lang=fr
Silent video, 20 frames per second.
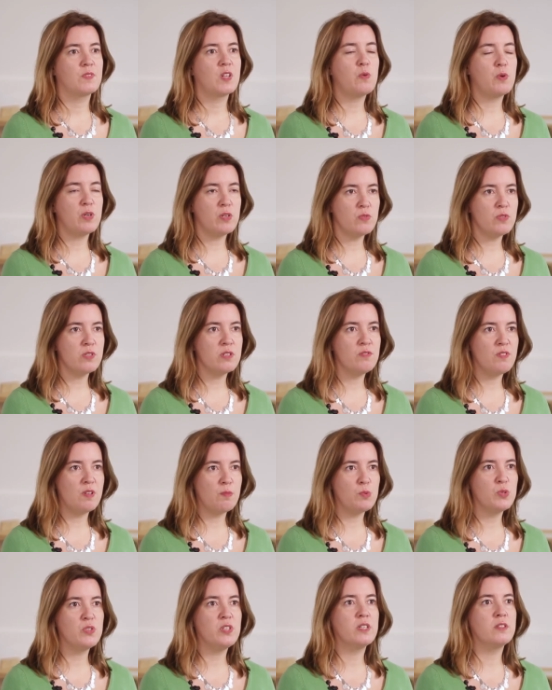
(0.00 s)
Rien une ville
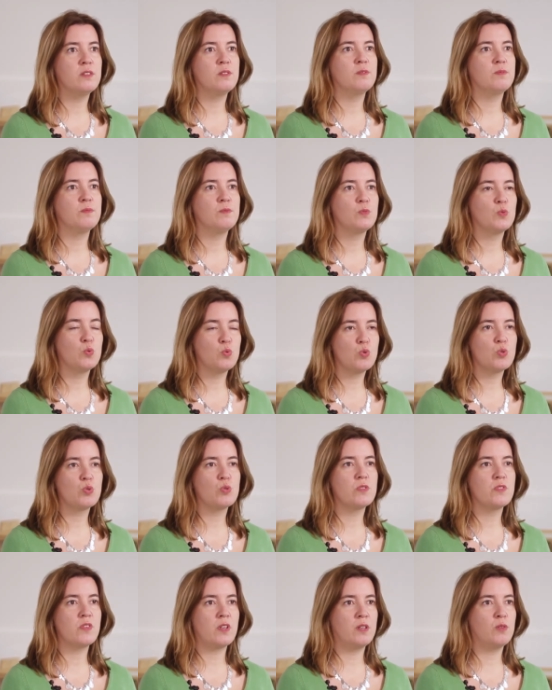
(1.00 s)
moderne, toujours,
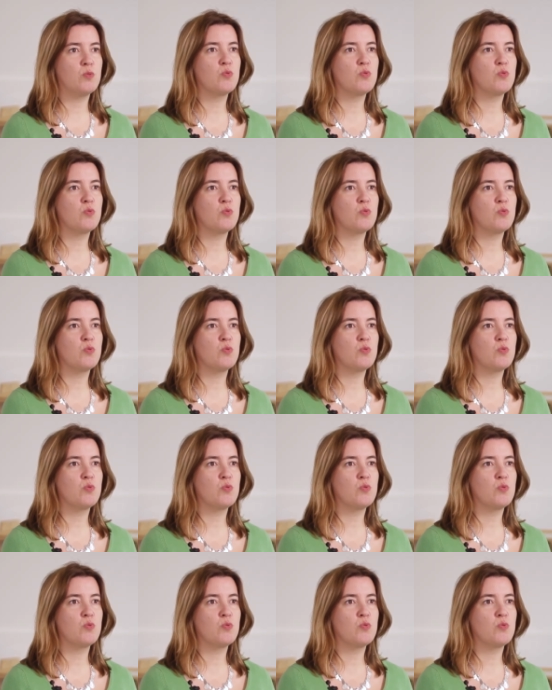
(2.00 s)
ça l'a